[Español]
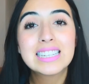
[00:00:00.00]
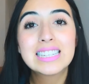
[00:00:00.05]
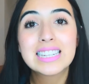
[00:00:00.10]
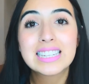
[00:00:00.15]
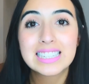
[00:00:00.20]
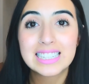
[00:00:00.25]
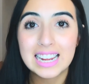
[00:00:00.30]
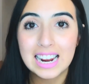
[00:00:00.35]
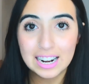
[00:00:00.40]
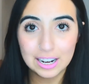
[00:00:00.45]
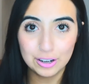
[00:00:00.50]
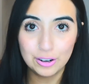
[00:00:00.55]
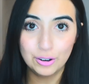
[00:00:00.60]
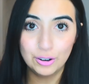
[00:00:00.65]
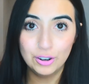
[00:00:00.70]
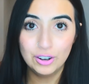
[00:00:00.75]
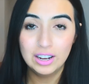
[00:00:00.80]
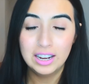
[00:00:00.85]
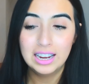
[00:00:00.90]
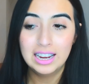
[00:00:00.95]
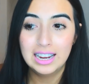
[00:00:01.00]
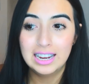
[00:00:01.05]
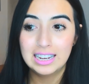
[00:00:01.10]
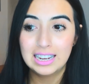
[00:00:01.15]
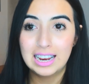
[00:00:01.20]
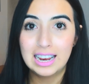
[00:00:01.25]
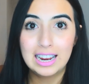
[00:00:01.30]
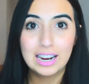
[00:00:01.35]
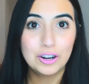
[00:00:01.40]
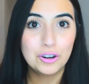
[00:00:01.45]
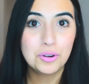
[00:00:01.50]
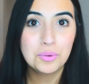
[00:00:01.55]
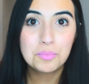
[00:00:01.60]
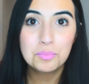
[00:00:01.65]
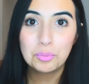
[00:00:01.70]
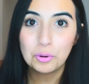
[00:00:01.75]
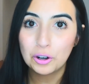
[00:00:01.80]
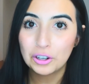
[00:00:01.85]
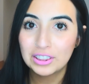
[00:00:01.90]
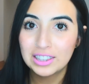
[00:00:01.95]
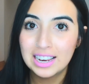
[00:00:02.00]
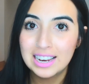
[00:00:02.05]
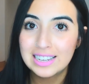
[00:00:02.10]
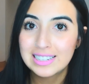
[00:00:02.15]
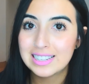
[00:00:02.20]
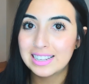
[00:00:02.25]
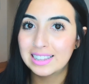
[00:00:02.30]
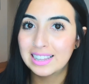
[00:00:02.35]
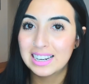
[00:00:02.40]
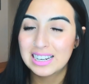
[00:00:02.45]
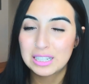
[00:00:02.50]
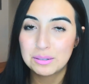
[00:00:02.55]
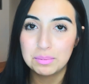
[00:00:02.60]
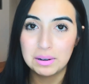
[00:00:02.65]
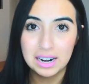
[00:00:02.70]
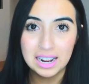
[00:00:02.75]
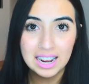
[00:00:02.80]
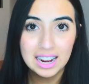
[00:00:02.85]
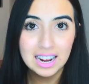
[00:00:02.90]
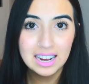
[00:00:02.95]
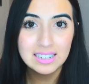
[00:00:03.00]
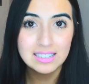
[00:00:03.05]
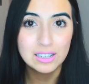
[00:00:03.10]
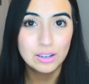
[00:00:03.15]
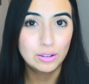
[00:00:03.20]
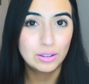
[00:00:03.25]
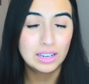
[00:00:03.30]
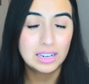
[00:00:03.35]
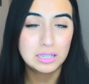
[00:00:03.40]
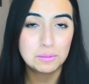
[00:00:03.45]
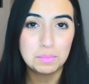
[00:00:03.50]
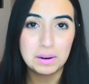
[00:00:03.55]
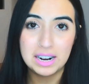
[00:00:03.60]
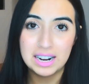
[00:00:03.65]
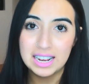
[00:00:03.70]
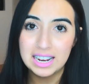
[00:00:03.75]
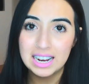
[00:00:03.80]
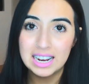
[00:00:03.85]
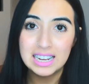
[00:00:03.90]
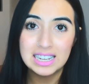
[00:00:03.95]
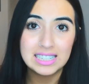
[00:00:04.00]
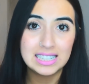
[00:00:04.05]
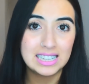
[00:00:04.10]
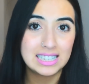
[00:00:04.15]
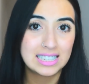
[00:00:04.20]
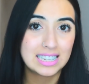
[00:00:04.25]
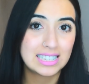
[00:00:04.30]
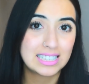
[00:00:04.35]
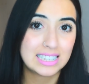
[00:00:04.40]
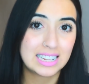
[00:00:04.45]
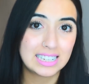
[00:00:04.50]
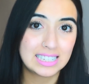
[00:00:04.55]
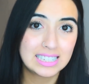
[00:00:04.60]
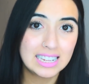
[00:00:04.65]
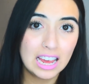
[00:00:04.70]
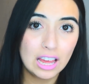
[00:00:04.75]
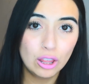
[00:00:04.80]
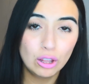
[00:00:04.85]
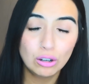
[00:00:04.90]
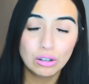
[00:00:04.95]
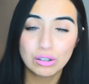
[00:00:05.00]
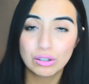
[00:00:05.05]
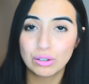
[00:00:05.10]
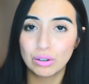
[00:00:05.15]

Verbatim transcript: necesario eh, no importa si tienes pareja, si no tienes pareja, si estás casado,